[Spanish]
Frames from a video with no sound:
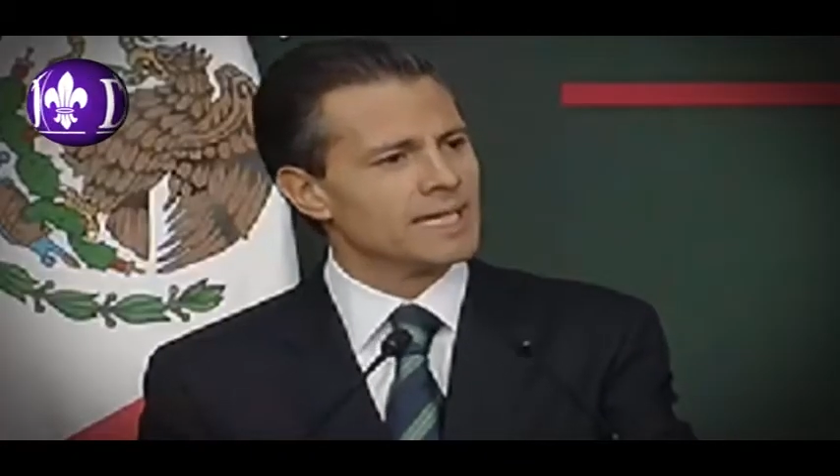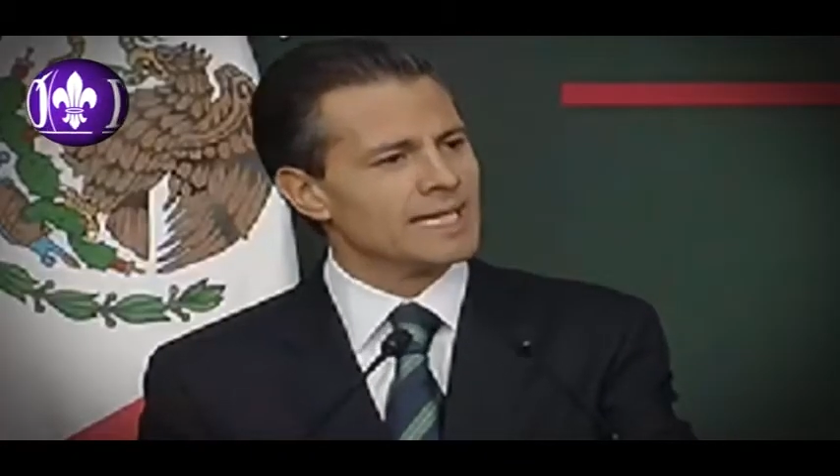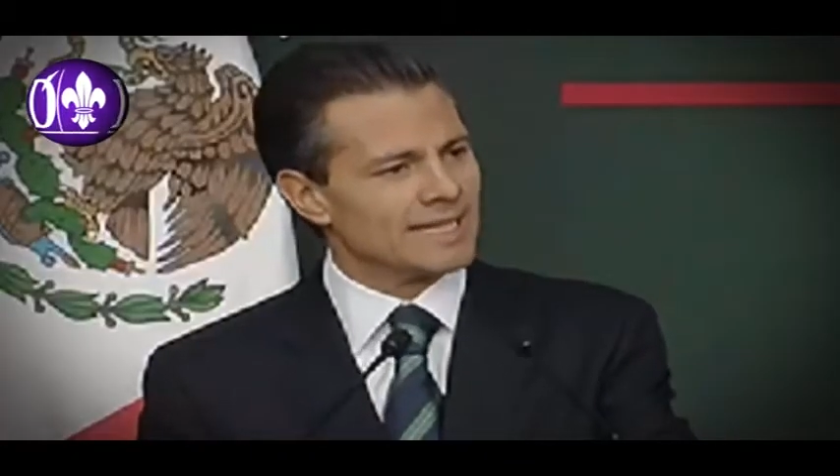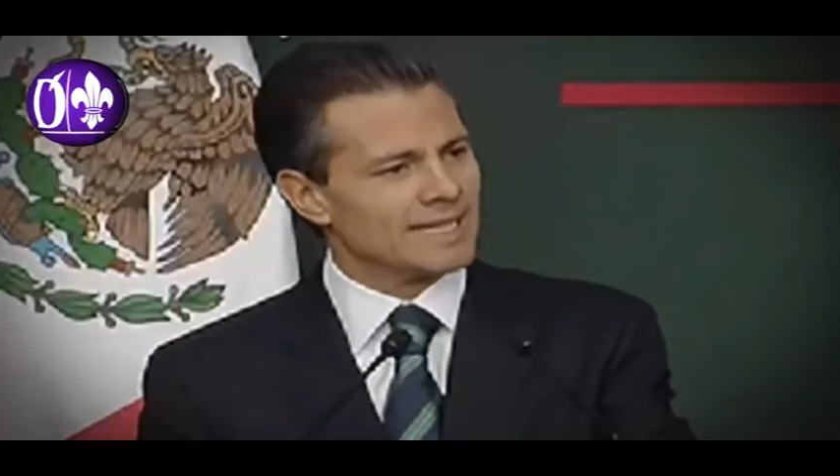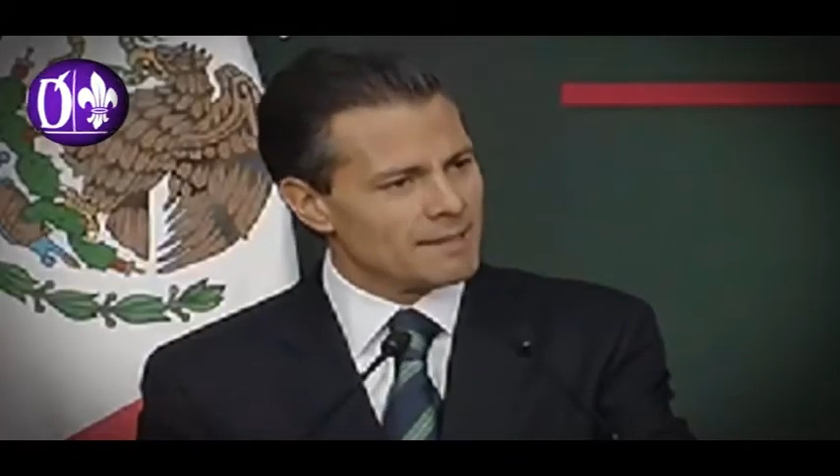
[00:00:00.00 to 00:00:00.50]

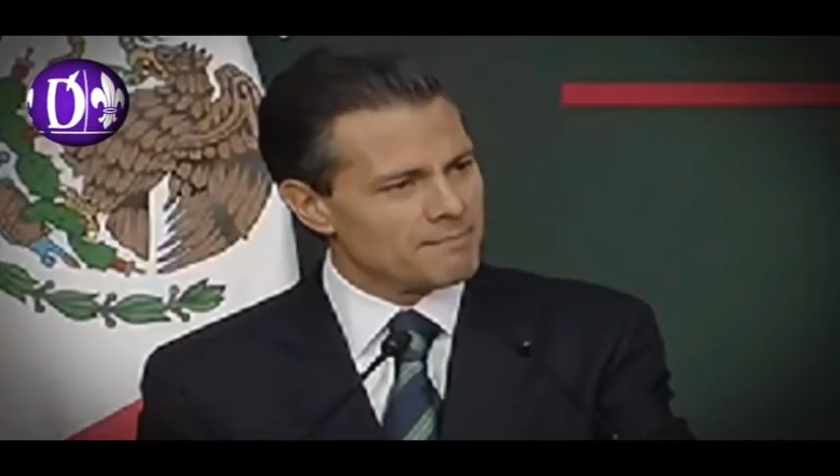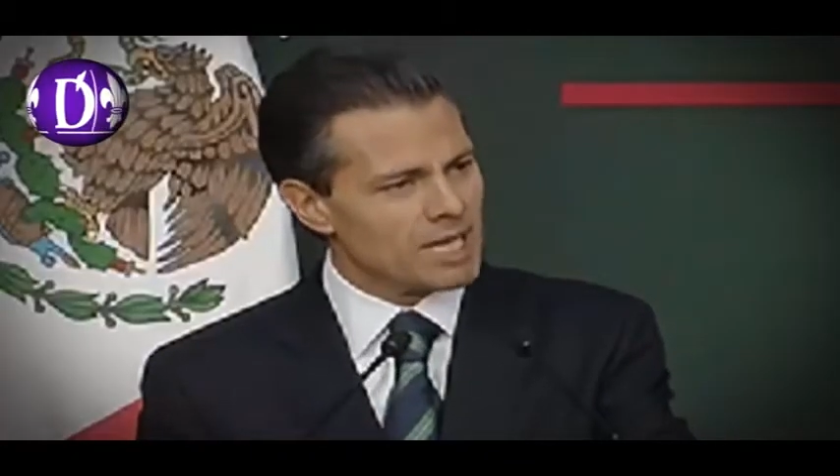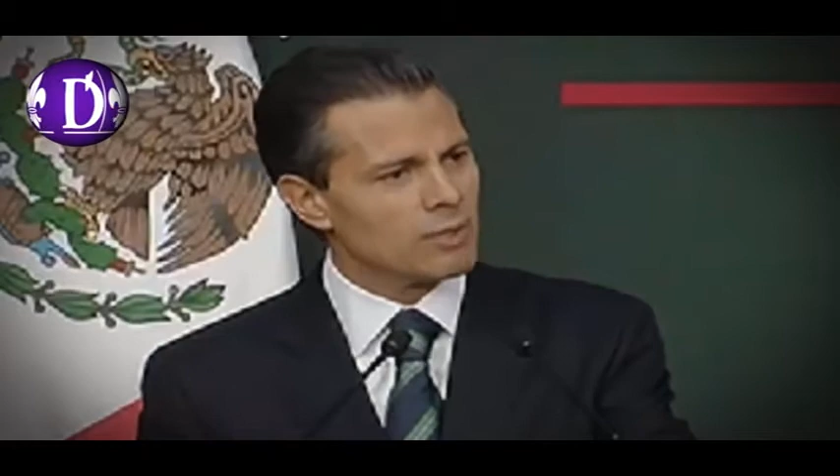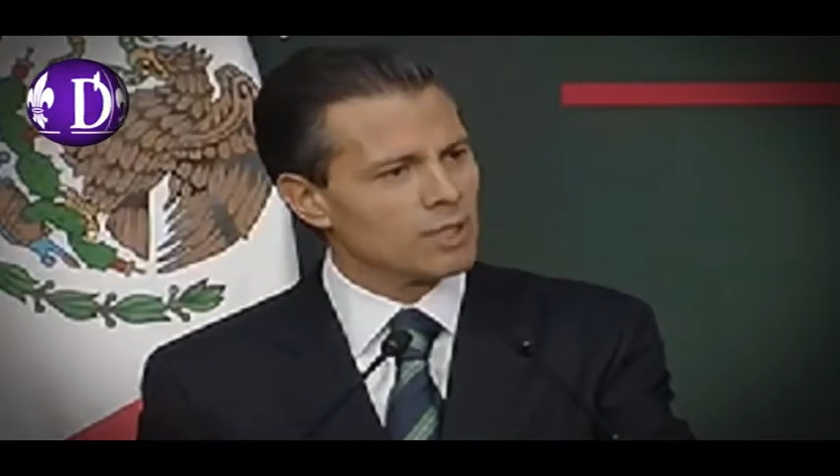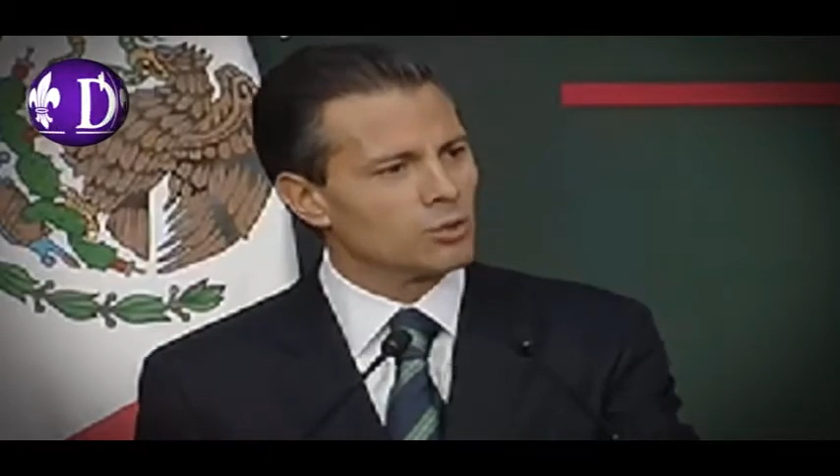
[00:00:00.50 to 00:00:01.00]
estaré
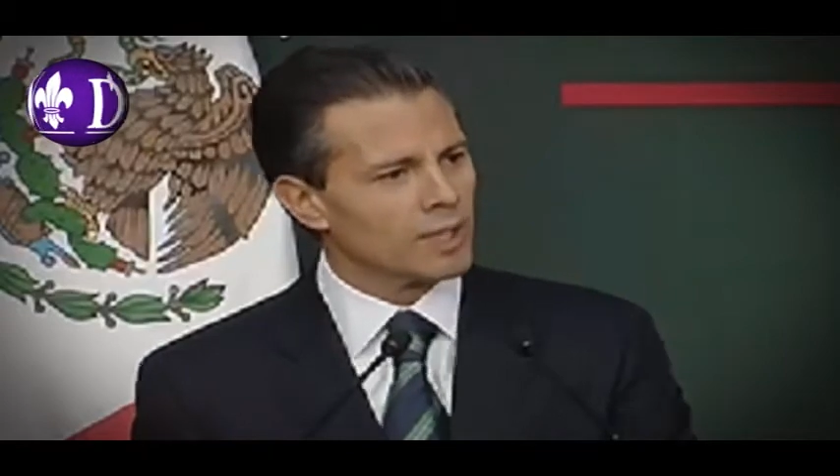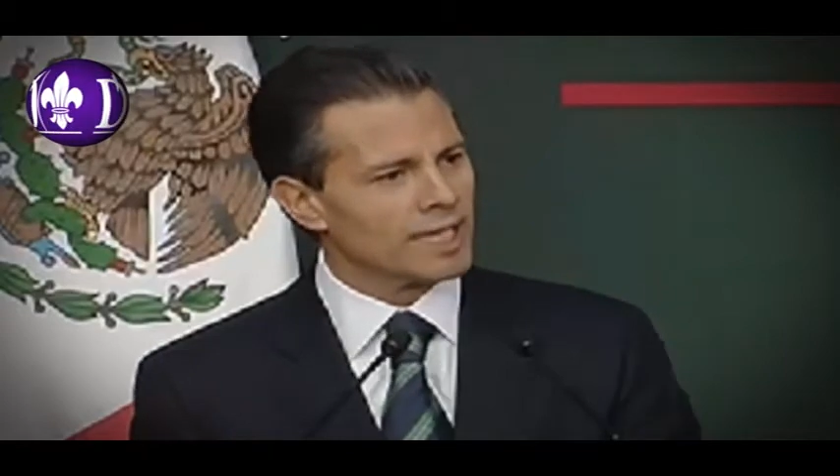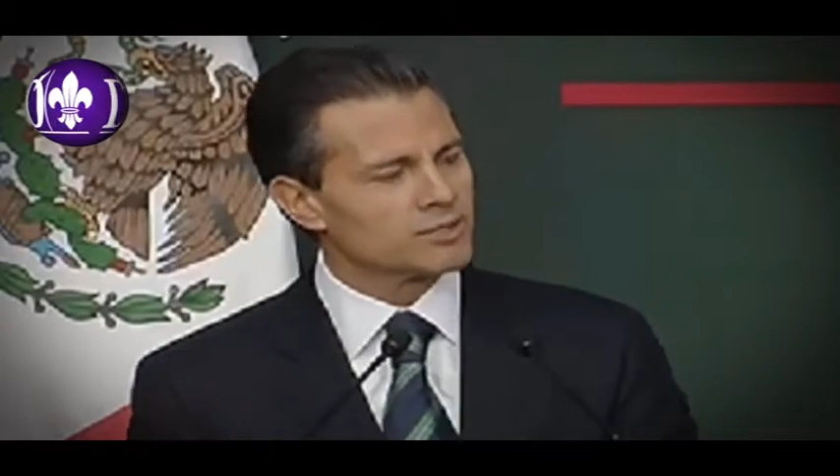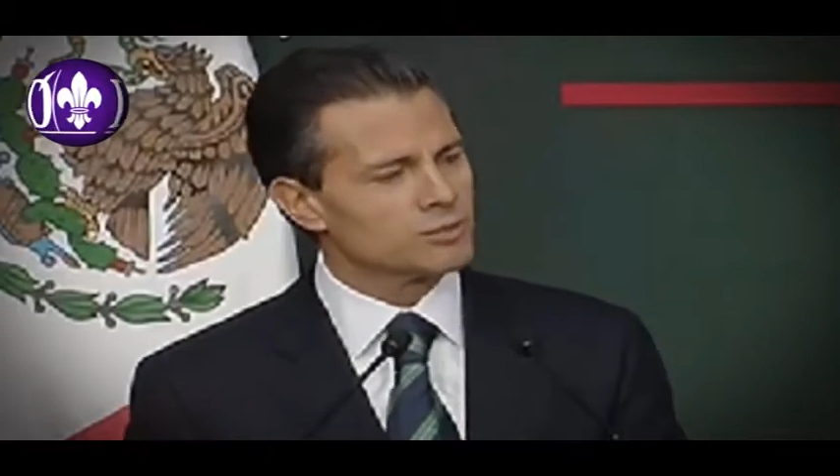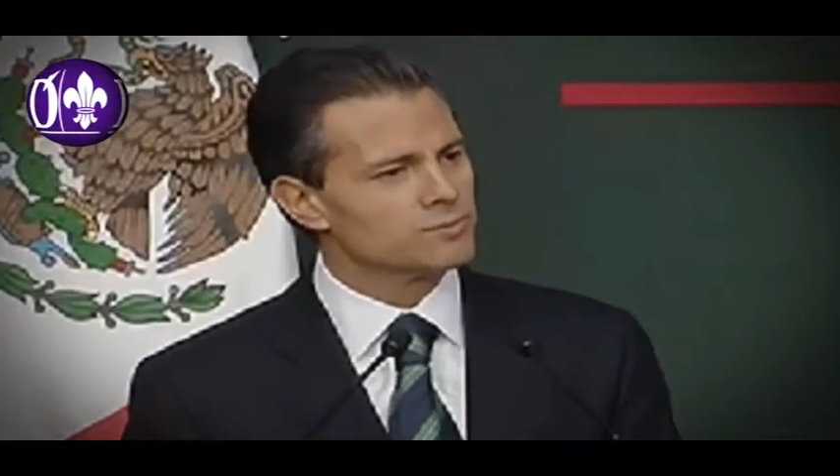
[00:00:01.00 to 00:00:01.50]
enviando al
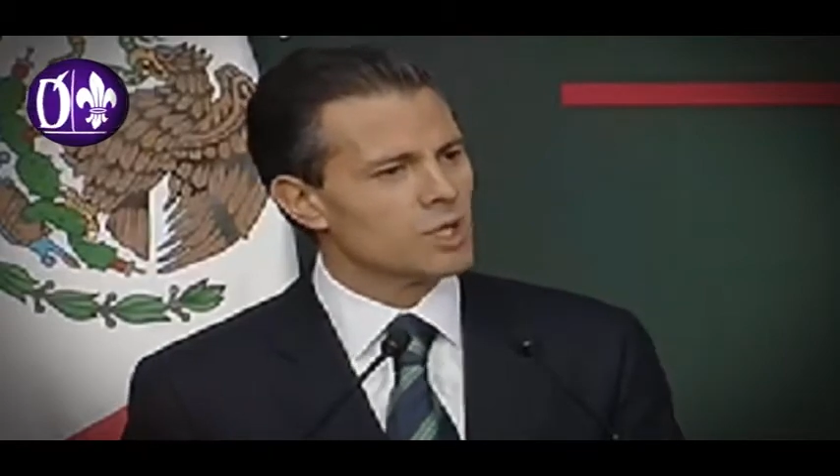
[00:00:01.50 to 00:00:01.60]
Congreso